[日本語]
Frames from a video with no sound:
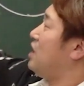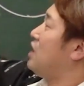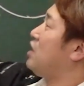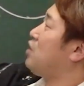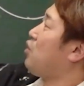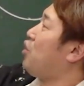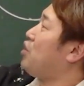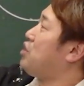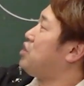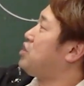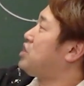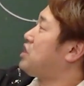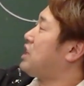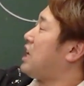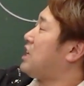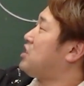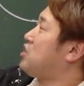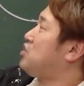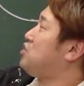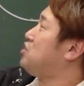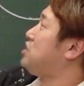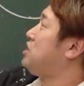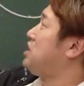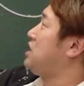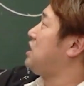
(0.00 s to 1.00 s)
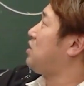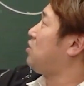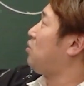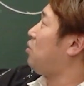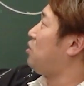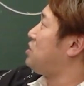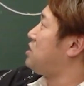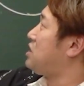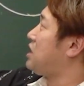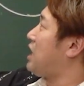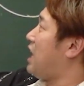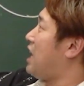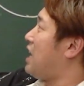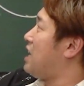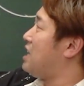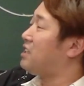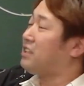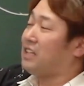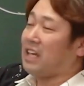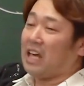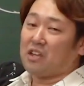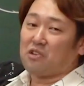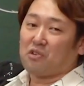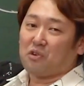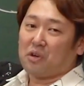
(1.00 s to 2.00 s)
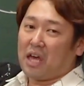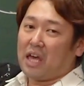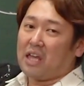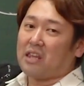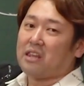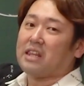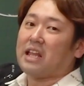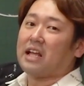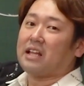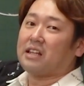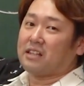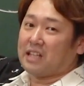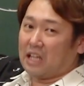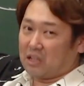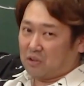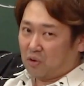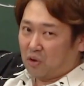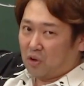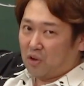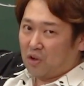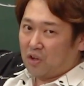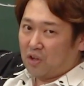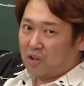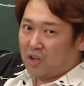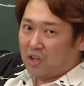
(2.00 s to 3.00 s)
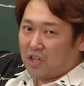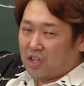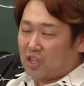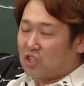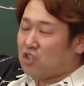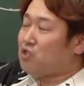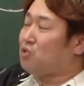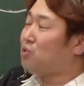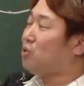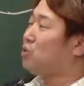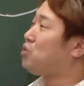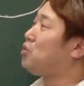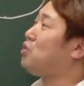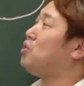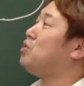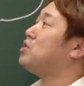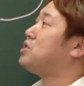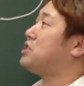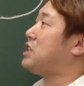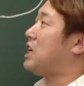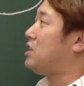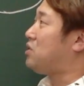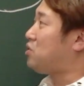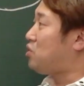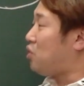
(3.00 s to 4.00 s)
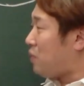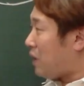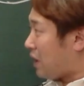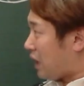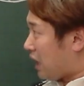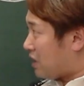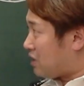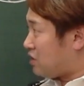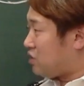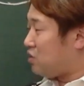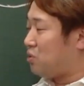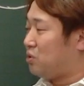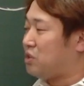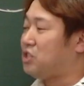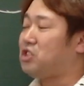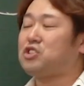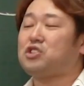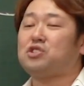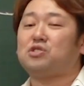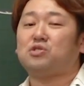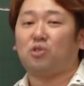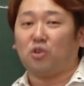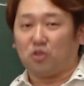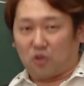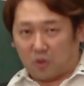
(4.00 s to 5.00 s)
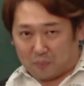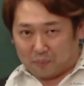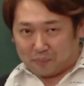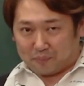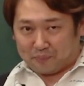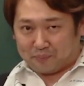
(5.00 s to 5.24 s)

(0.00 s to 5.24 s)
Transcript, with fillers: こいつが中心、こいつが半径の円なんだと。いうことをちゃんとわかるようにすること。